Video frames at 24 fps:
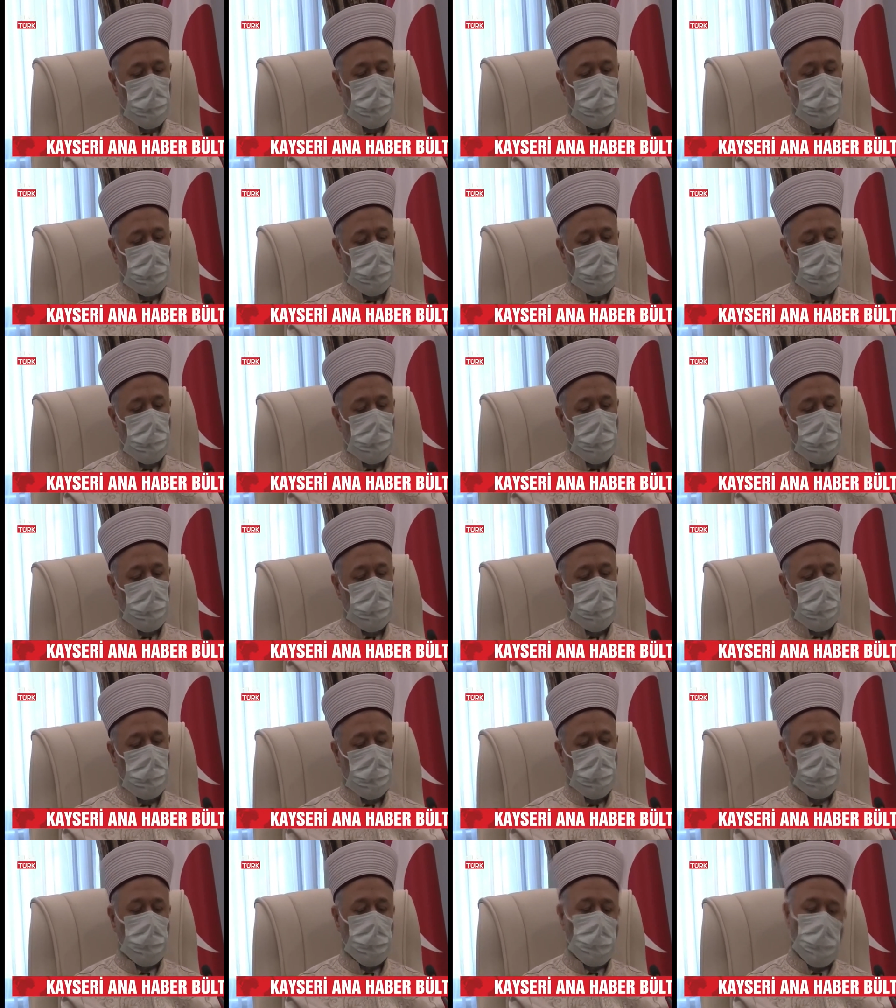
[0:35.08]
Ee,
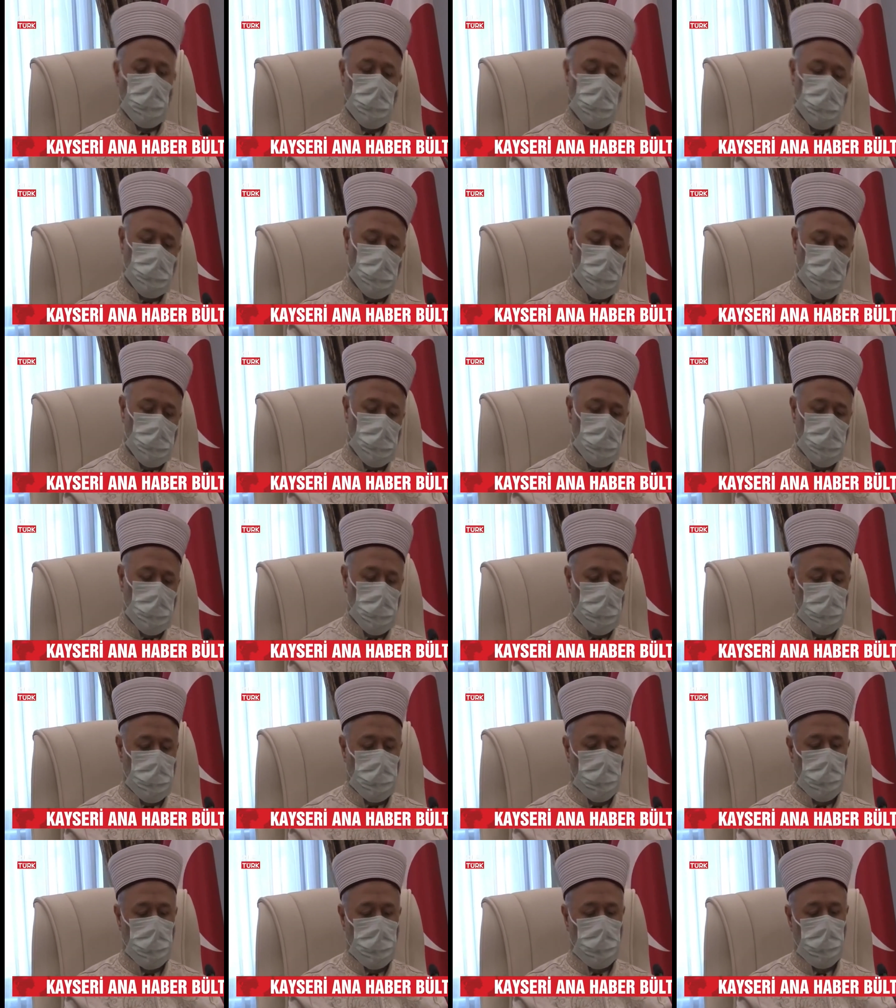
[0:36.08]
önceki dini
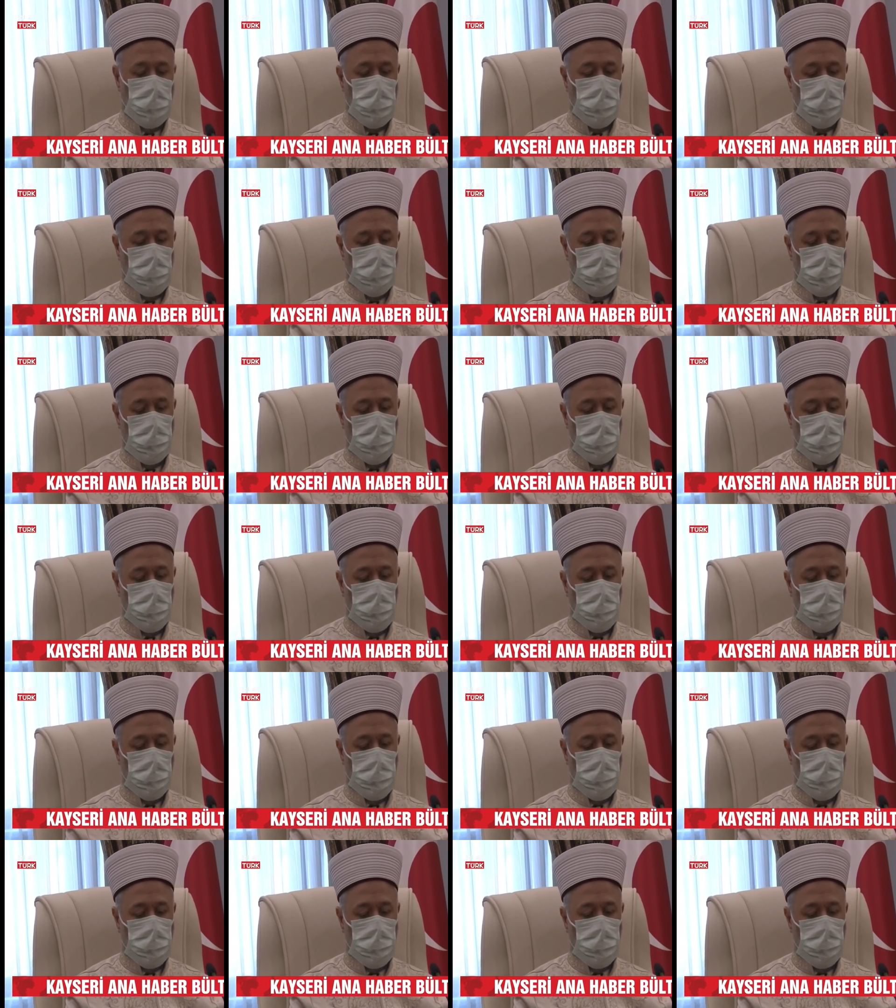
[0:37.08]
Hristiyanlık.